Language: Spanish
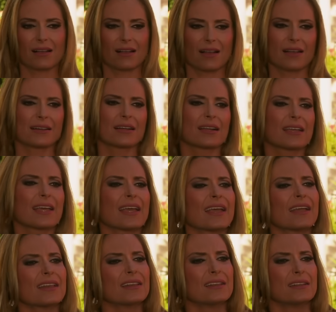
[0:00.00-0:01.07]
ah,
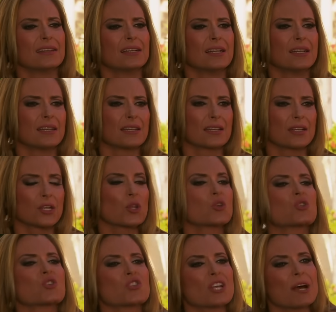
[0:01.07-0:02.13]
Raquel, ¿no ah,
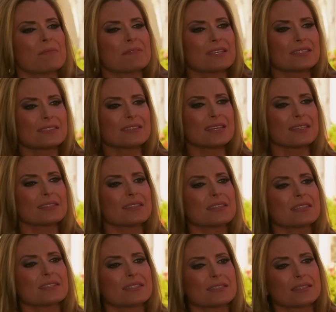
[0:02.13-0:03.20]
sabes qué
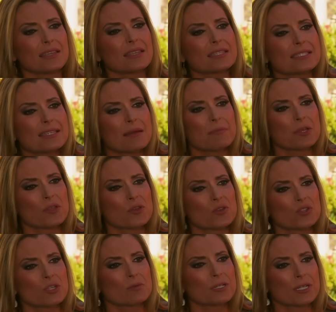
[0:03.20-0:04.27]
tristeza me dio
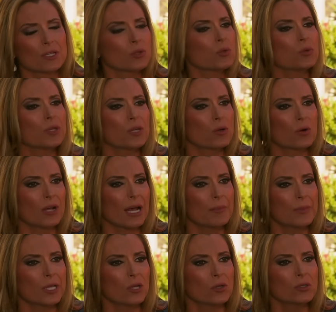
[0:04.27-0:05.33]
saber que tu hijo
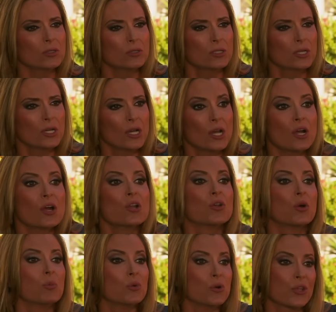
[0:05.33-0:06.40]
Camilo
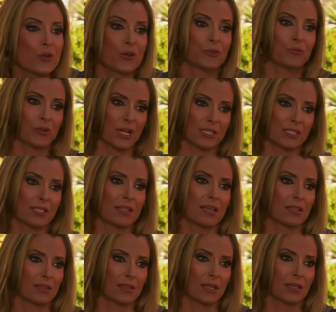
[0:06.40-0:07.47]
no murió en un
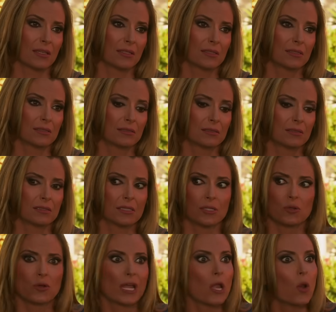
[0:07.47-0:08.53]
accidente,
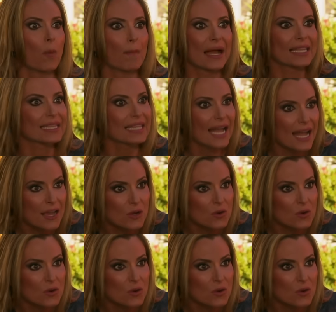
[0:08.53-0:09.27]
sino que lo mata